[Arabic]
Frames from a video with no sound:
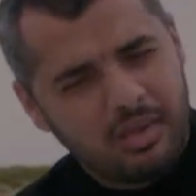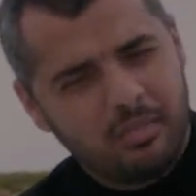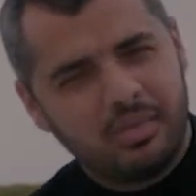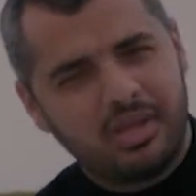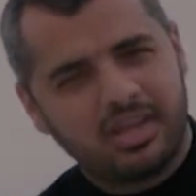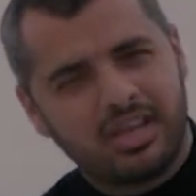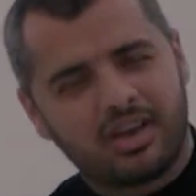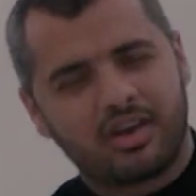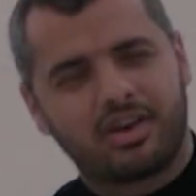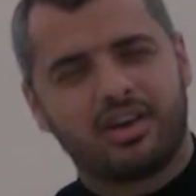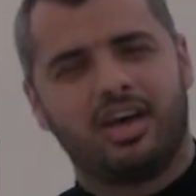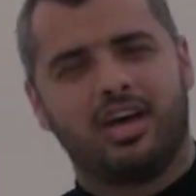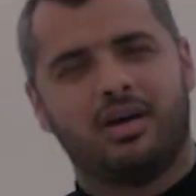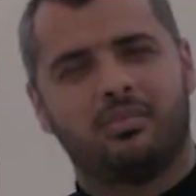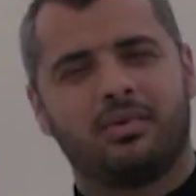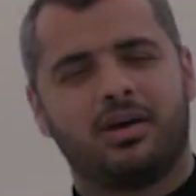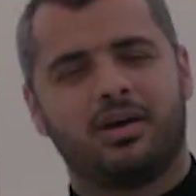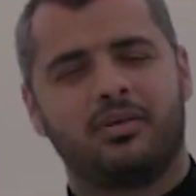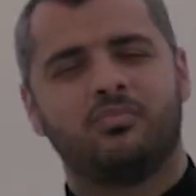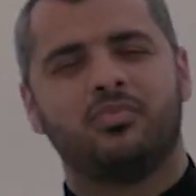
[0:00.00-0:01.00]
من
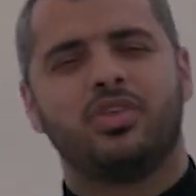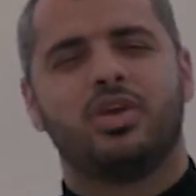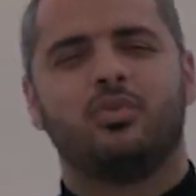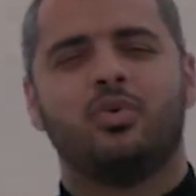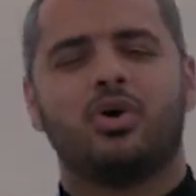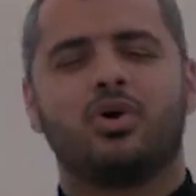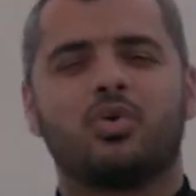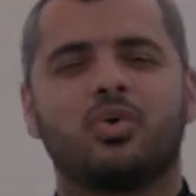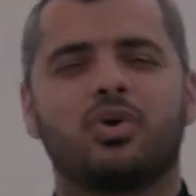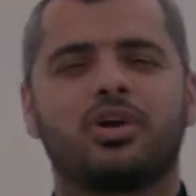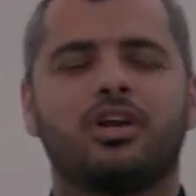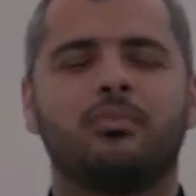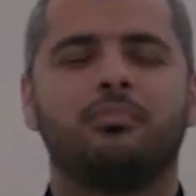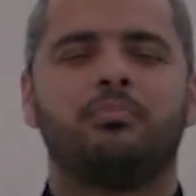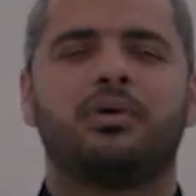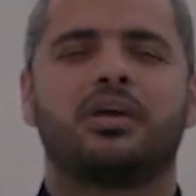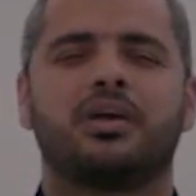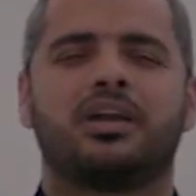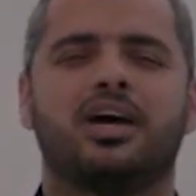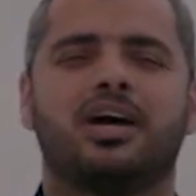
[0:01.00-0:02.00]
الرحمة وقل
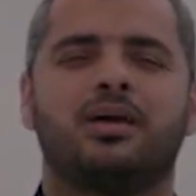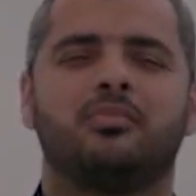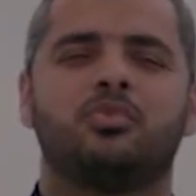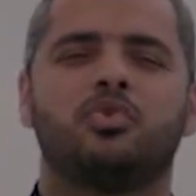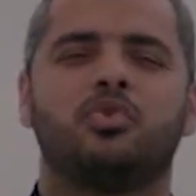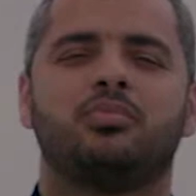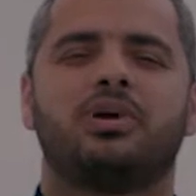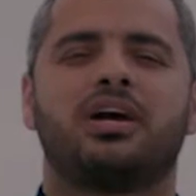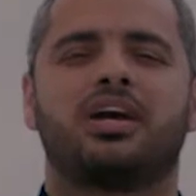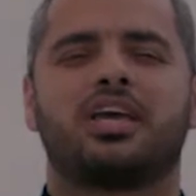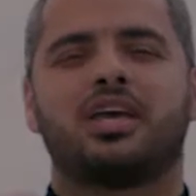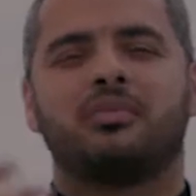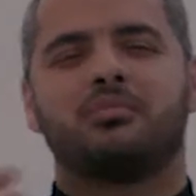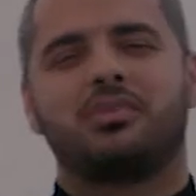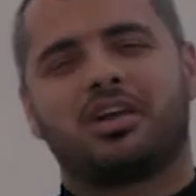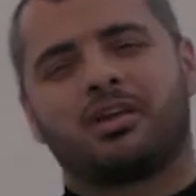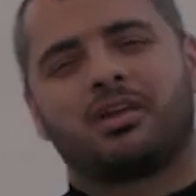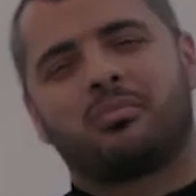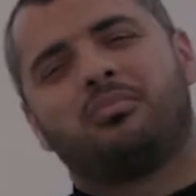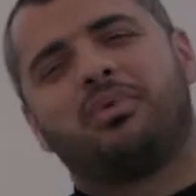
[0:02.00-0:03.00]
رب ارحمهما
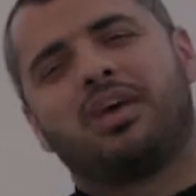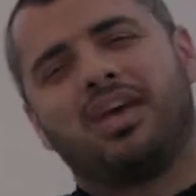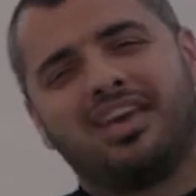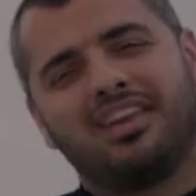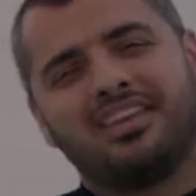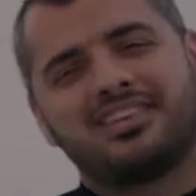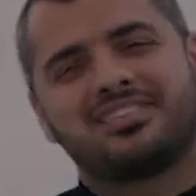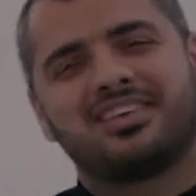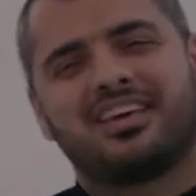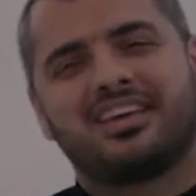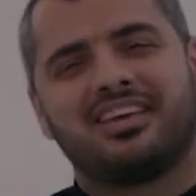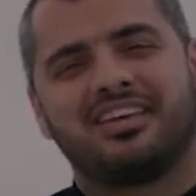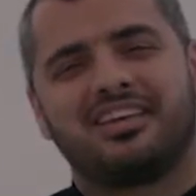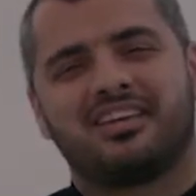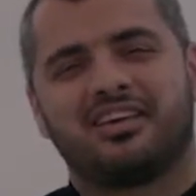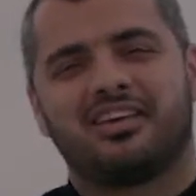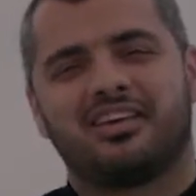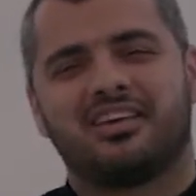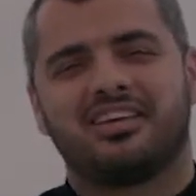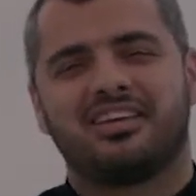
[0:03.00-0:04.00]
كما ربياني
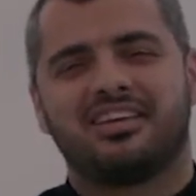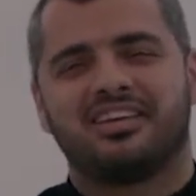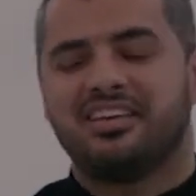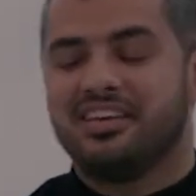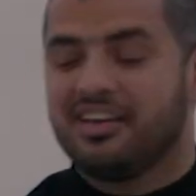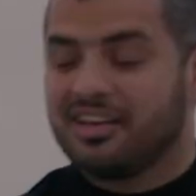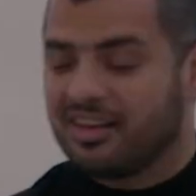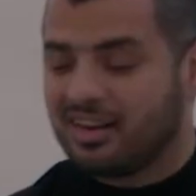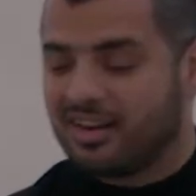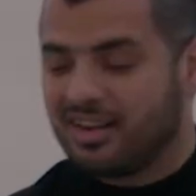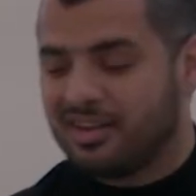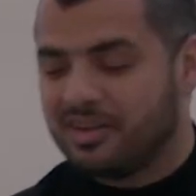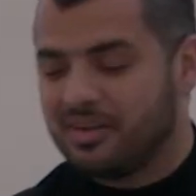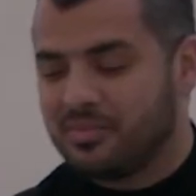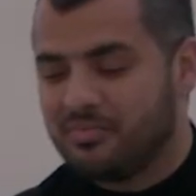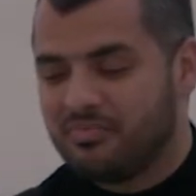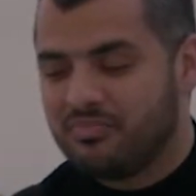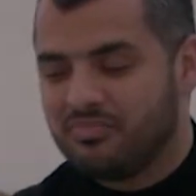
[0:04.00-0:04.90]
صغيرا يا الله